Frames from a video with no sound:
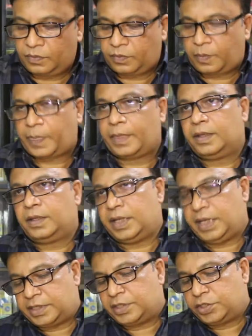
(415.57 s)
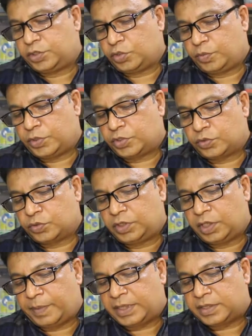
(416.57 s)
দ্বিতীয় বিশ্বযুদ্ধ এটা দ্বিতীয়
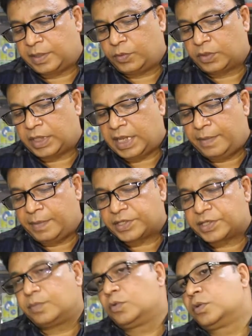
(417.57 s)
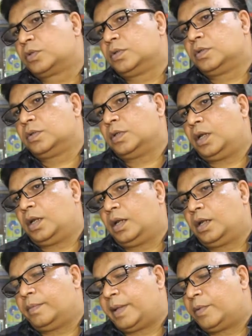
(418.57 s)
বিশ্বযুদ্ধের ম্যাচ এবং এই ম্যাচটা মূলত
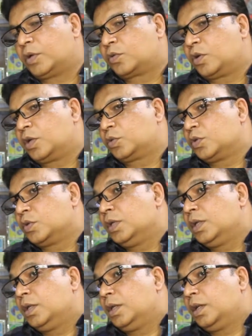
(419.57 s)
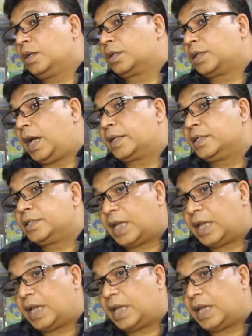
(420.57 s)
ব্যবহার করা হতো গাড়ির